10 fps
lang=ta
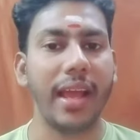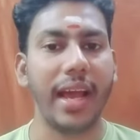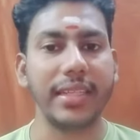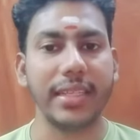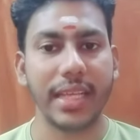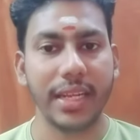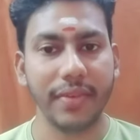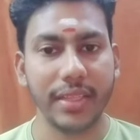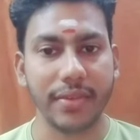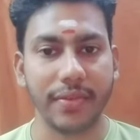அதை
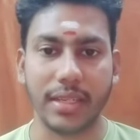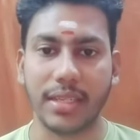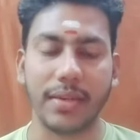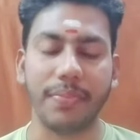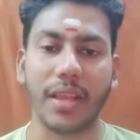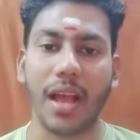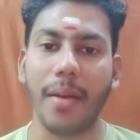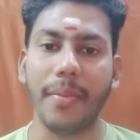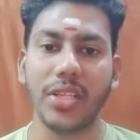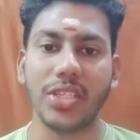தெரிவித்துவிட்டு
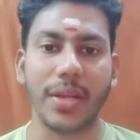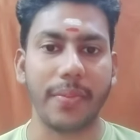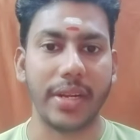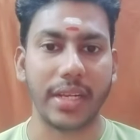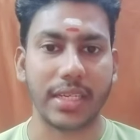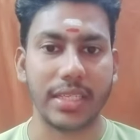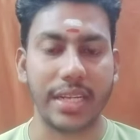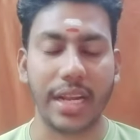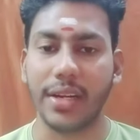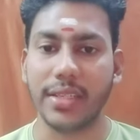காமாட்சி அம்மனுக்கு
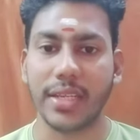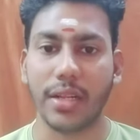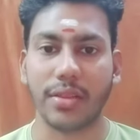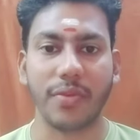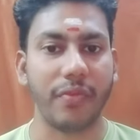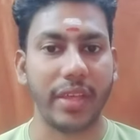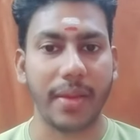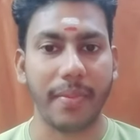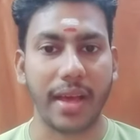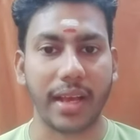நன்றி செலுத்தும்
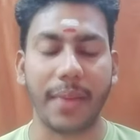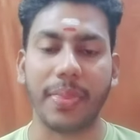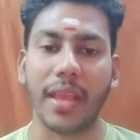விதமாக